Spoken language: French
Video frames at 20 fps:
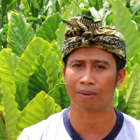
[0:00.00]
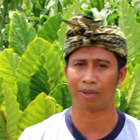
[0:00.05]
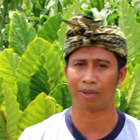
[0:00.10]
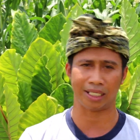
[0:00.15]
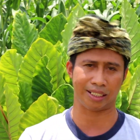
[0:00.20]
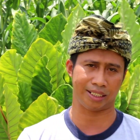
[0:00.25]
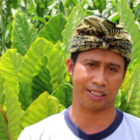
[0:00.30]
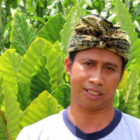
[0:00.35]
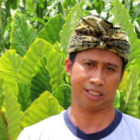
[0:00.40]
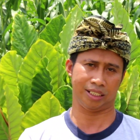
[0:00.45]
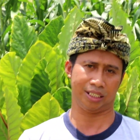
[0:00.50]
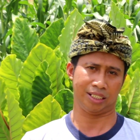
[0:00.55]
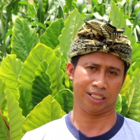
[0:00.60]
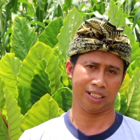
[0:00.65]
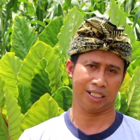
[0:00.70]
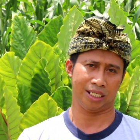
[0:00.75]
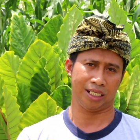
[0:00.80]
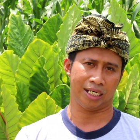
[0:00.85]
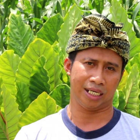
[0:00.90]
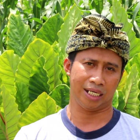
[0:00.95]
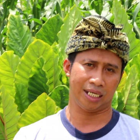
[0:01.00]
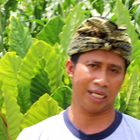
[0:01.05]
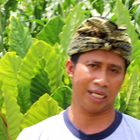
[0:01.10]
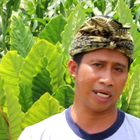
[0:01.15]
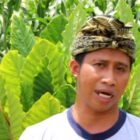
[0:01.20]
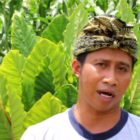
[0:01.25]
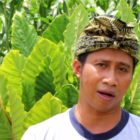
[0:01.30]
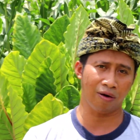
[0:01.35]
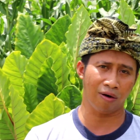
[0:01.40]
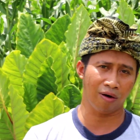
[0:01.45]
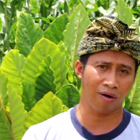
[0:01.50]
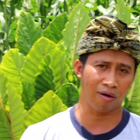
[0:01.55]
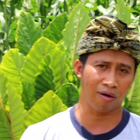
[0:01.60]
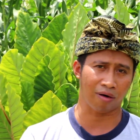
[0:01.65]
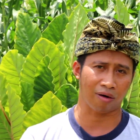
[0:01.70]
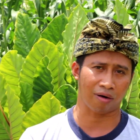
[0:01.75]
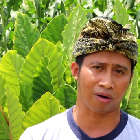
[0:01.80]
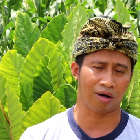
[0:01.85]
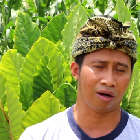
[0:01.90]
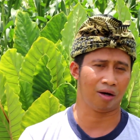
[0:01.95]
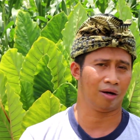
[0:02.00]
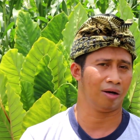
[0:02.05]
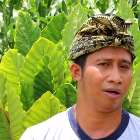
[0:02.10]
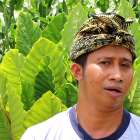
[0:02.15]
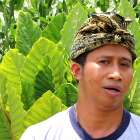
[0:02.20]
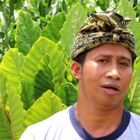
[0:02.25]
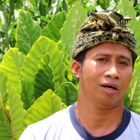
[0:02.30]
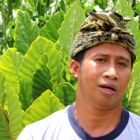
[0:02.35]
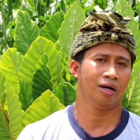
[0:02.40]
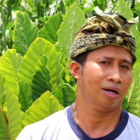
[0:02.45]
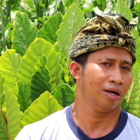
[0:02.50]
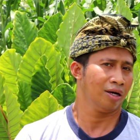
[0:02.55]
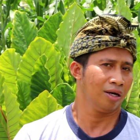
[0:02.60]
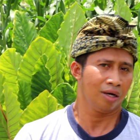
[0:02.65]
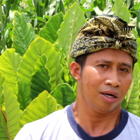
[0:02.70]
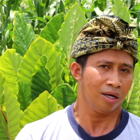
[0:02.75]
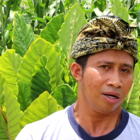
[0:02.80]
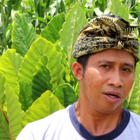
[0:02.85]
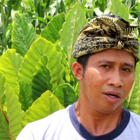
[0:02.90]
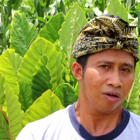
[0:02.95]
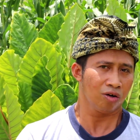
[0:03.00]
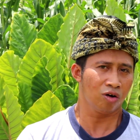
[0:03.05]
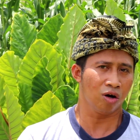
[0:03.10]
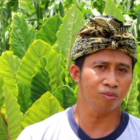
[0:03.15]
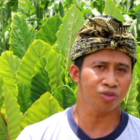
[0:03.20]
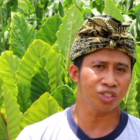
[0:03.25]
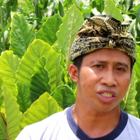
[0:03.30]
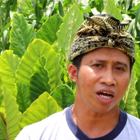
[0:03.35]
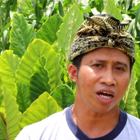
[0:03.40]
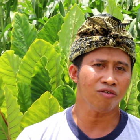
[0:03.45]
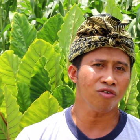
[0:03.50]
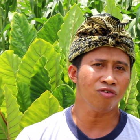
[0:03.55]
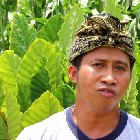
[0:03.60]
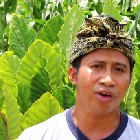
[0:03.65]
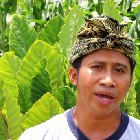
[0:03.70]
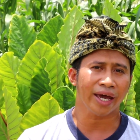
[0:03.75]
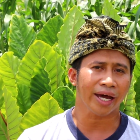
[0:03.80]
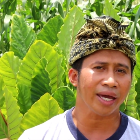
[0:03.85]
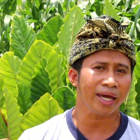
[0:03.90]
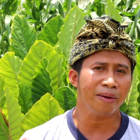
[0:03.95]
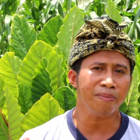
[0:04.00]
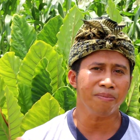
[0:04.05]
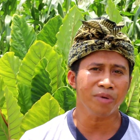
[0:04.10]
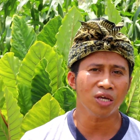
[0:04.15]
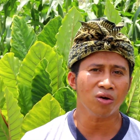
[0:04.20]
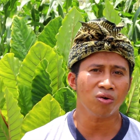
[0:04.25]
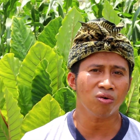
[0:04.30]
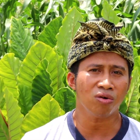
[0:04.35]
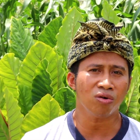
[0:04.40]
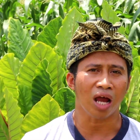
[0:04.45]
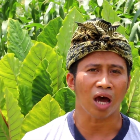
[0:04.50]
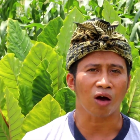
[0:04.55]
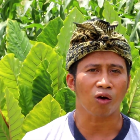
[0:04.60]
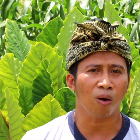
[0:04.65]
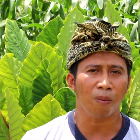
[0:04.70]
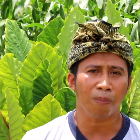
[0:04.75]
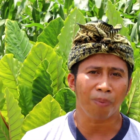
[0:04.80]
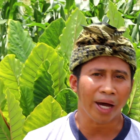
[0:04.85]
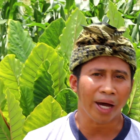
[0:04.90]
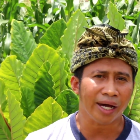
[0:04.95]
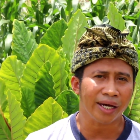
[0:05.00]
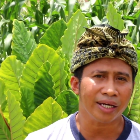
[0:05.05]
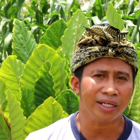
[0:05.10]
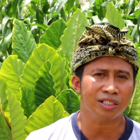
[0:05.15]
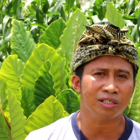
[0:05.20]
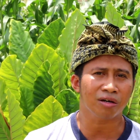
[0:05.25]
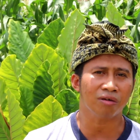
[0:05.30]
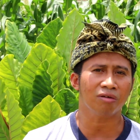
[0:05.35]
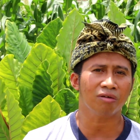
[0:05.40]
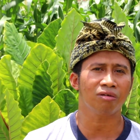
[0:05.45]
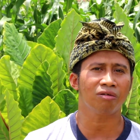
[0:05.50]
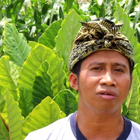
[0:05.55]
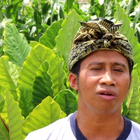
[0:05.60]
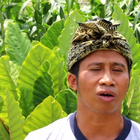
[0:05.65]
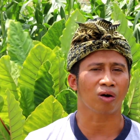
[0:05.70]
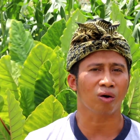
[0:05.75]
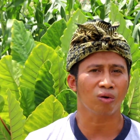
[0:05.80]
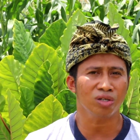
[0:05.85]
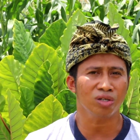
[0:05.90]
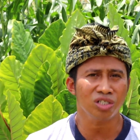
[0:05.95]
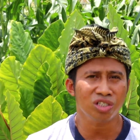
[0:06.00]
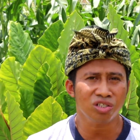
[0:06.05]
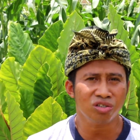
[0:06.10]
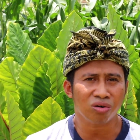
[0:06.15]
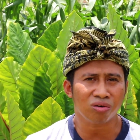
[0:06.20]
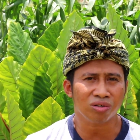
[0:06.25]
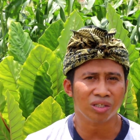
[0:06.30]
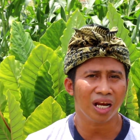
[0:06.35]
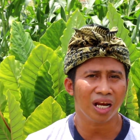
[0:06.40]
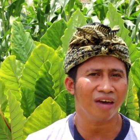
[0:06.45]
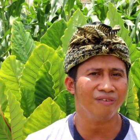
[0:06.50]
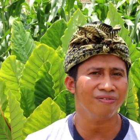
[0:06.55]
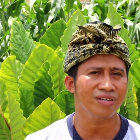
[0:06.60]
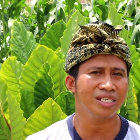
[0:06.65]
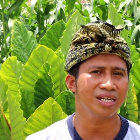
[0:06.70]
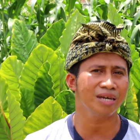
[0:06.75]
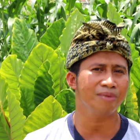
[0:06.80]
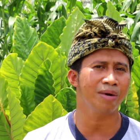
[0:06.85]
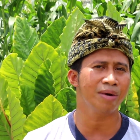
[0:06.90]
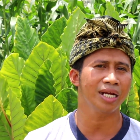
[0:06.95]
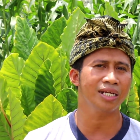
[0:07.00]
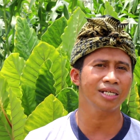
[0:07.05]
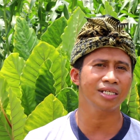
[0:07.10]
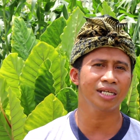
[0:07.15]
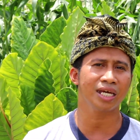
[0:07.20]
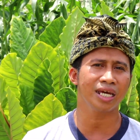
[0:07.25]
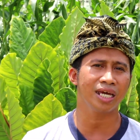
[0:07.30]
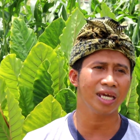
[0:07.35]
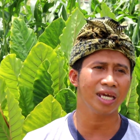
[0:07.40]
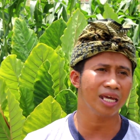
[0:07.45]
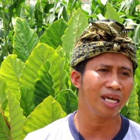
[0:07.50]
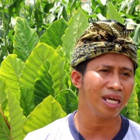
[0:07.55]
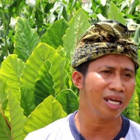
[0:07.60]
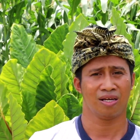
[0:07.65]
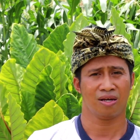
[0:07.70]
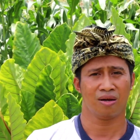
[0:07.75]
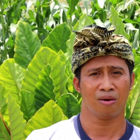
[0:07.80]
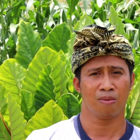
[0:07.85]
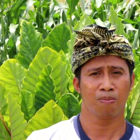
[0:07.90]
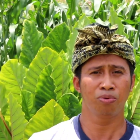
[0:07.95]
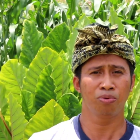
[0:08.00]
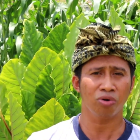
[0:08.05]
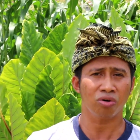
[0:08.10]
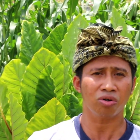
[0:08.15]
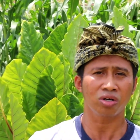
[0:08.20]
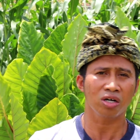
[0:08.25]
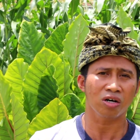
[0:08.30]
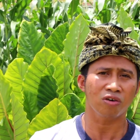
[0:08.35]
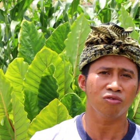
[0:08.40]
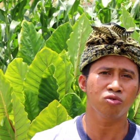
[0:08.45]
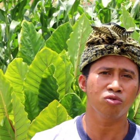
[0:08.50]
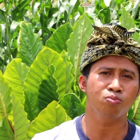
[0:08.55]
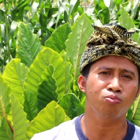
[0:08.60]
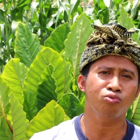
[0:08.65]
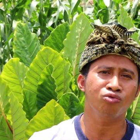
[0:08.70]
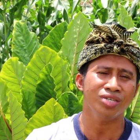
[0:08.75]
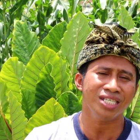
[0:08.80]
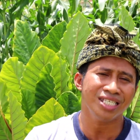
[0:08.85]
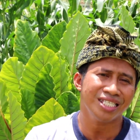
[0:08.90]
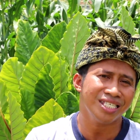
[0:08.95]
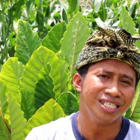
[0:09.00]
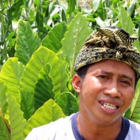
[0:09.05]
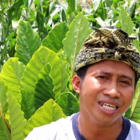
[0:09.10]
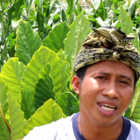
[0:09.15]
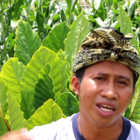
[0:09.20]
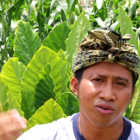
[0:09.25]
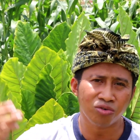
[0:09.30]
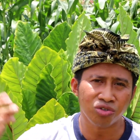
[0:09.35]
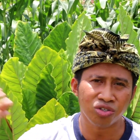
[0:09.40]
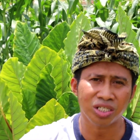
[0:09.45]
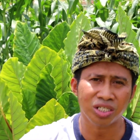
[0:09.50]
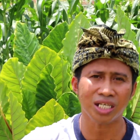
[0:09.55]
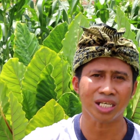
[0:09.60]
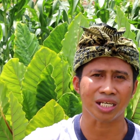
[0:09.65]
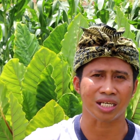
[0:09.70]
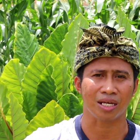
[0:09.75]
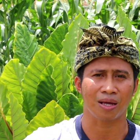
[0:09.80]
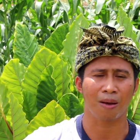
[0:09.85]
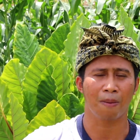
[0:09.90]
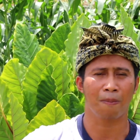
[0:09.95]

à Bali. Et alors, comme ça, vous verrez mieux la comparaison, les conditions de la vie des Balinais, pour que vous puissiez aussi